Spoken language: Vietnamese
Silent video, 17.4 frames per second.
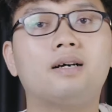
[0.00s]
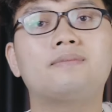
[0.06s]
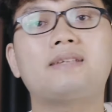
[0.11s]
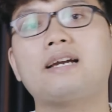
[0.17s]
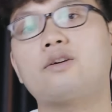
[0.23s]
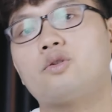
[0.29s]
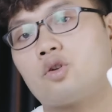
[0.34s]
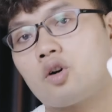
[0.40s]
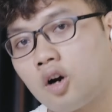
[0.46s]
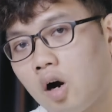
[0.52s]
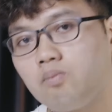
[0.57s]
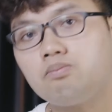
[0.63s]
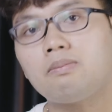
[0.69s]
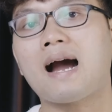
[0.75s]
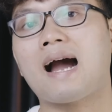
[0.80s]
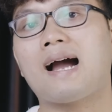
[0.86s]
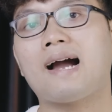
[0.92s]
lượng âm thanh của nó
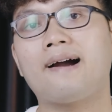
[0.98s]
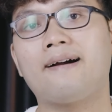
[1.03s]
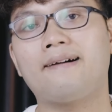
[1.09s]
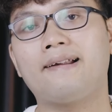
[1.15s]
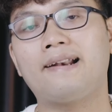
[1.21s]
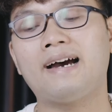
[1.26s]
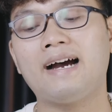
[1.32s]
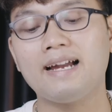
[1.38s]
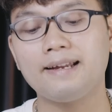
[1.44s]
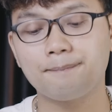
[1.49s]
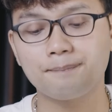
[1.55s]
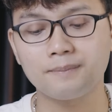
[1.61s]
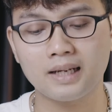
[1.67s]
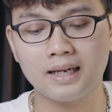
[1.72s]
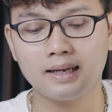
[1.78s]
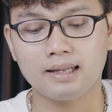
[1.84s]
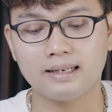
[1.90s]
không bằng đấy
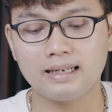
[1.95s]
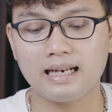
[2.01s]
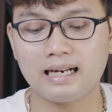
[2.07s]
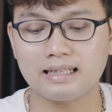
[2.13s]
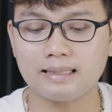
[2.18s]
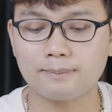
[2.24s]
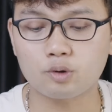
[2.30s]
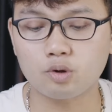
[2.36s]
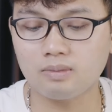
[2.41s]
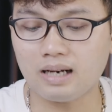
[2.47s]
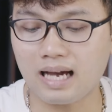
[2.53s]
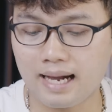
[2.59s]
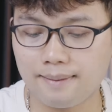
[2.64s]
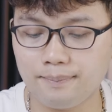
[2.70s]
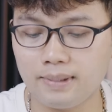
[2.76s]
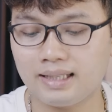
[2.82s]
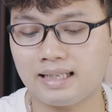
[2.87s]
nên là tập trung
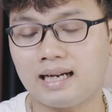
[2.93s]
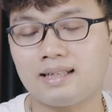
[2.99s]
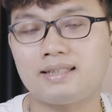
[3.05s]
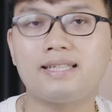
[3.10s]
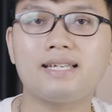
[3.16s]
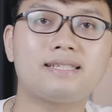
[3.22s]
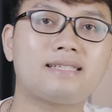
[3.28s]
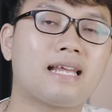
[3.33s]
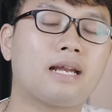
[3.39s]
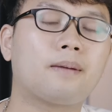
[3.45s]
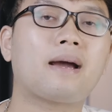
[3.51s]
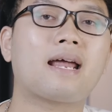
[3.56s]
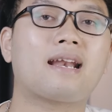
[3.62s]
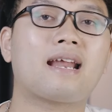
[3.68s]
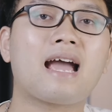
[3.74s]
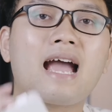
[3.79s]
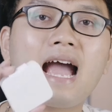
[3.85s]
lại mình đã chia sẻ với
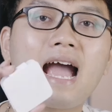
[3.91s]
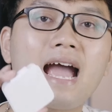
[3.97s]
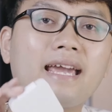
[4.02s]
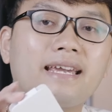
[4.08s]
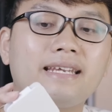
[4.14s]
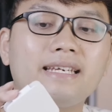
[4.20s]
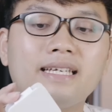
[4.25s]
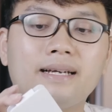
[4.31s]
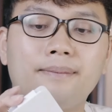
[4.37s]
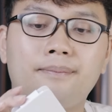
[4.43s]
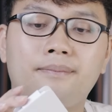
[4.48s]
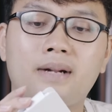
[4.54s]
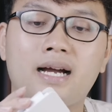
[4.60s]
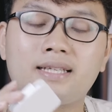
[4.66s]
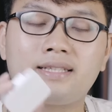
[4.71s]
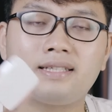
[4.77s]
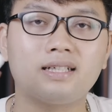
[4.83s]
bạn hai cái điểm
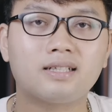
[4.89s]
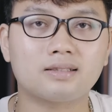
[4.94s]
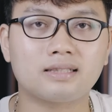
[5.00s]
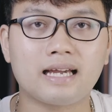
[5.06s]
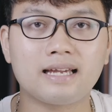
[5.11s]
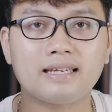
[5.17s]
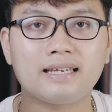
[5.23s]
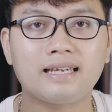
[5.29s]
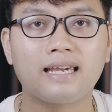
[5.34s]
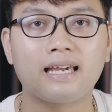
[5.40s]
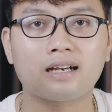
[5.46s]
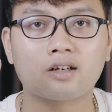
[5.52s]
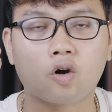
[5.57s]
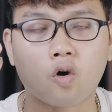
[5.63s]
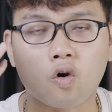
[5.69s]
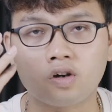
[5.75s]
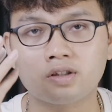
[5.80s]
mà chiếc tai nghe
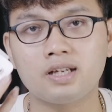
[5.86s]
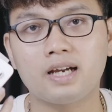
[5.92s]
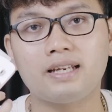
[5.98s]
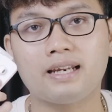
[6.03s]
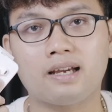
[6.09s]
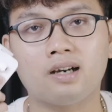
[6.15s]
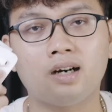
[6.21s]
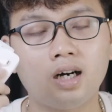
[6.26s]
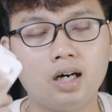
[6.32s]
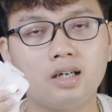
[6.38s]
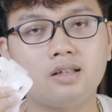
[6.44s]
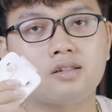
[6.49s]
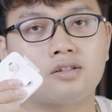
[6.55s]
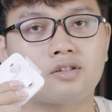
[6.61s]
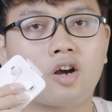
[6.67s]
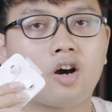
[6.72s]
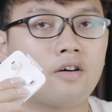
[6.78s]
có dây này
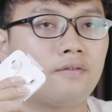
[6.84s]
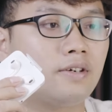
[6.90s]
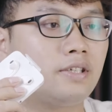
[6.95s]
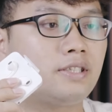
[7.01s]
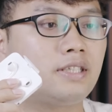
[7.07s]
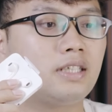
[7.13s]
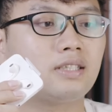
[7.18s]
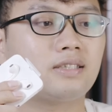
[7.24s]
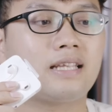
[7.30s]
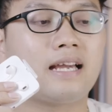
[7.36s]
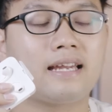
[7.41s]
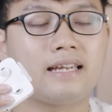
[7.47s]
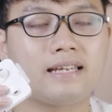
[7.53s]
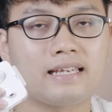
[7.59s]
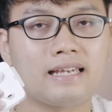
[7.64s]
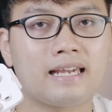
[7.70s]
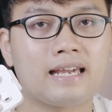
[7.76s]
hơn so với chiếc
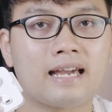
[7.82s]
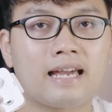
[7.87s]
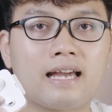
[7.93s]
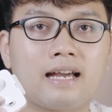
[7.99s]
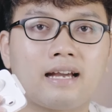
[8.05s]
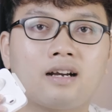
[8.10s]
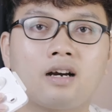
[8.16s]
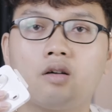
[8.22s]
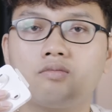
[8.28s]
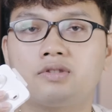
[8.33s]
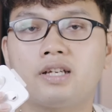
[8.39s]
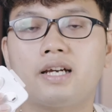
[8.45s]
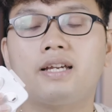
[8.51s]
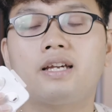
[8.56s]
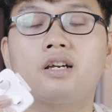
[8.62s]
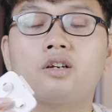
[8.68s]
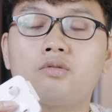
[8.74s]
tai nghe không
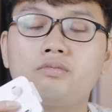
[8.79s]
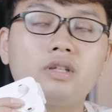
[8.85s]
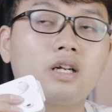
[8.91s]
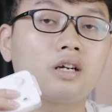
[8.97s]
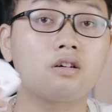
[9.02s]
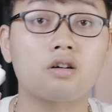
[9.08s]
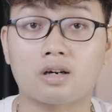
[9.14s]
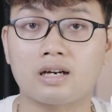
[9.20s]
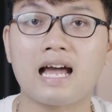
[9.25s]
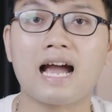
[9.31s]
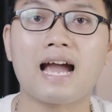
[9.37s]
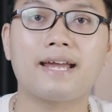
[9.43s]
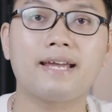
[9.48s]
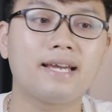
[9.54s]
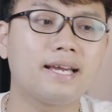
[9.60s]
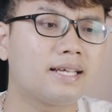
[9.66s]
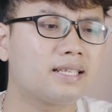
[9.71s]
dây cũng như là ngược lại
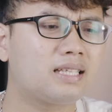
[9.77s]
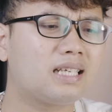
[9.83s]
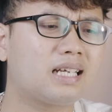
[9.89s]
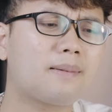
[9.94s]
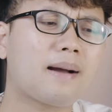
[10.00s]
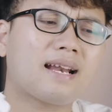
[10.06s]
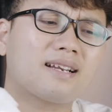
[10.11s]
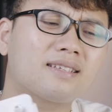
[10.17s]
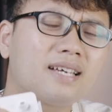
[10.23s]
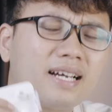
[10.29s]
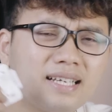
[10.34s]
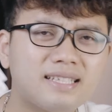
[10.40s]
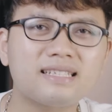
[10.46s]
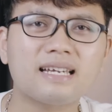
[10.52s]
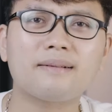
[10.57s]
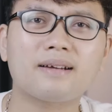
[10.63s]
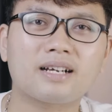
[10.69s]
thì các bạn
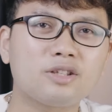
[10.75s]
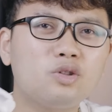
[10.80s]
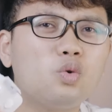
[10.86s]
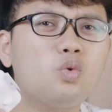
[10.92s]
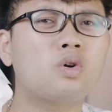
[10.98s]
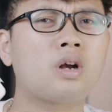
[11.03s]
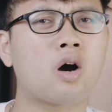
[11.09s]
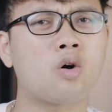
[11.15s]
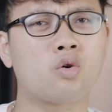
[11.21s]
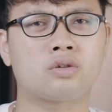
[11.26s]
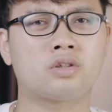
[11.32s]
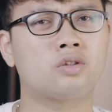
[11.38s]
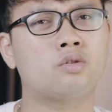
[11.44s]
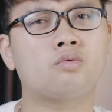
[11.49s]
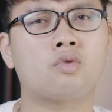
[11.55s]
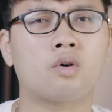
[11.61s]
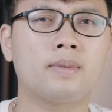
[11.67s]
thấy xem là cái nhu cầu sử
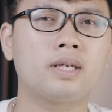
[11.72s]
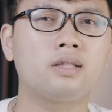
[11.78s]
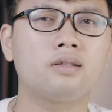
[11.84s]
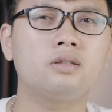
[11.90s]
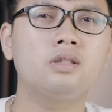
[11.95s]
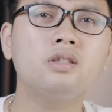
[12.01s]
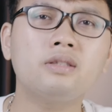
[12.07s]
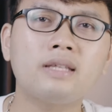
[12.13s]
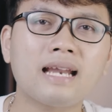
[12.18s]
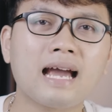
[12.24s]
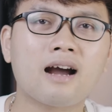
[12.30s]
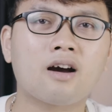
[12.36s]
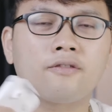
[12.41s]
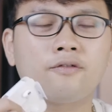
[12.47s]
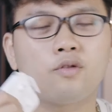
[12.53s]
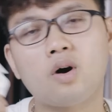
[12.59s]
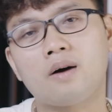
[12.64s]
dụng của mình như thế
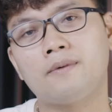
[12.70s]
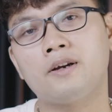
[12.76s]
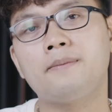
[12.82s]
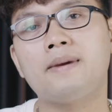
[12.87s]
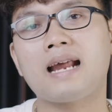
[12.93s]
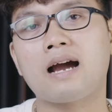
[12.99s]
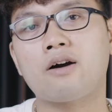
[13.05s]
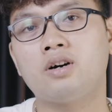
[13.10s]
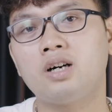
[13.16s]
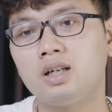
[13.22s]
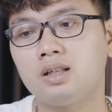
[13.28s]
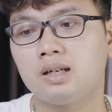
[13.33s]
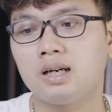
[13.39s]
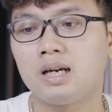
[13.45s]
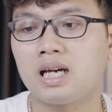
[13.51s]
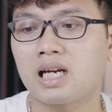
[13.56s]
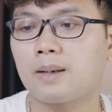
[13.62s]
nào phù hợp với bên nào hơn
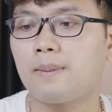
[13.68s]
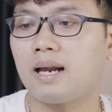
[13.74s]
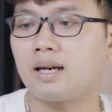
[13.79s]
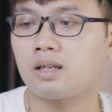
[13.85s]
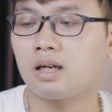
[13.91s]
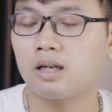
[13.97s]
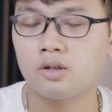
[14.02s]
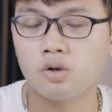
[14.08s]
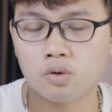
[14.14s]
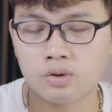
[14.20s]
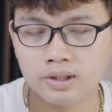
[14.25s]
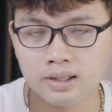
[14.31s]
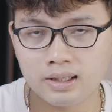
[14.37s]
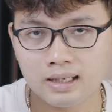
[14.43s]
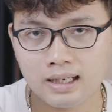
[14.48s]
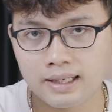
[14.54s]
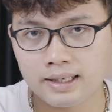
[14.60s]
các bạn cần độ
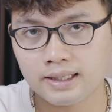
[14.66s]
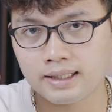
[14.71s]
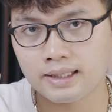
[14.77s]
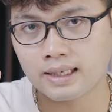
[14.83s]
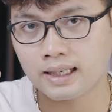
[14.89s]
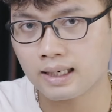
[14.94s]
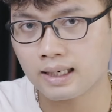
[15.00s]
delay